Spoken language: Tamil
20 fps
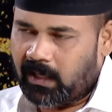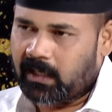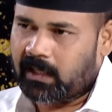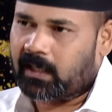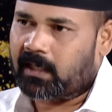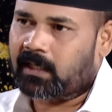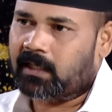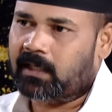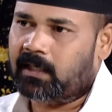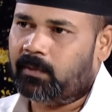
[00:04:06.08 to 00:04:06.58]
வாரி
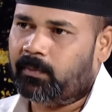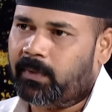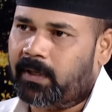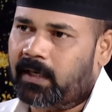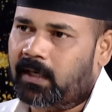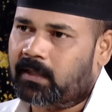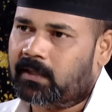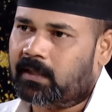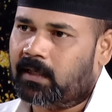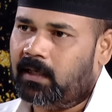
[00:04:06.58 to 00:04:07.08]
கணக்கெடுப்பு
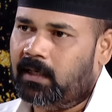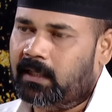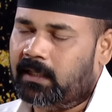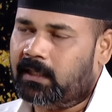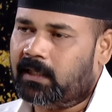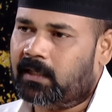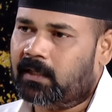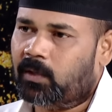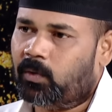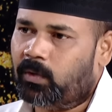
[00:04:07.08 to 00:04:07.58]
எடுத்தால்
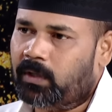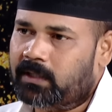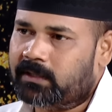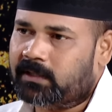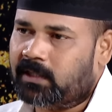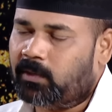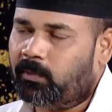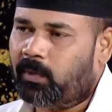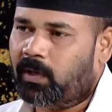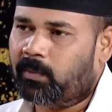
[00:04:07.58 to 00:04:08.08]
இங்கே இருக்கக்கூடிய
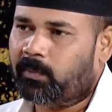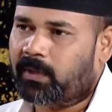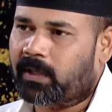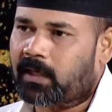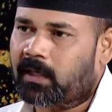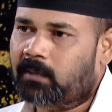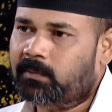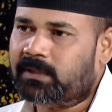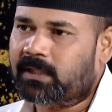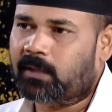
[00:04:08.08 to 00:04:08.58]

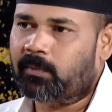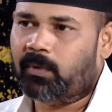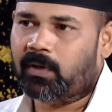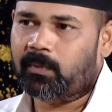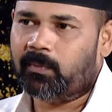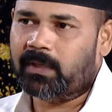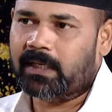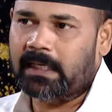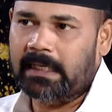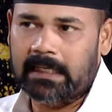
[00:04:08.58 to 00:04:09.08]
சிறுபான்மையெல்லாம்
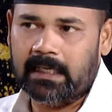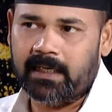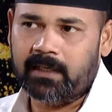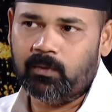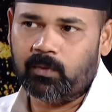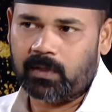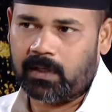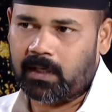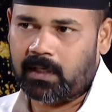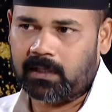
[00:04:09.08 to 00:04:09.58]
சிறுபான்மை
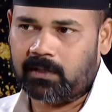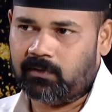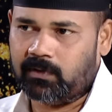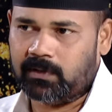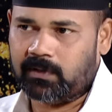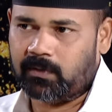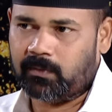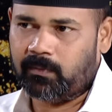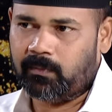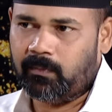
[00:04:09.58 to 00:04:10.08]
இல்லைன்னு ஒரு கணக்கு
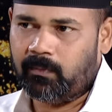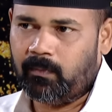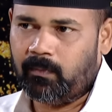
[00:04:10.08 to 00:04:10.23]
வந்துடும்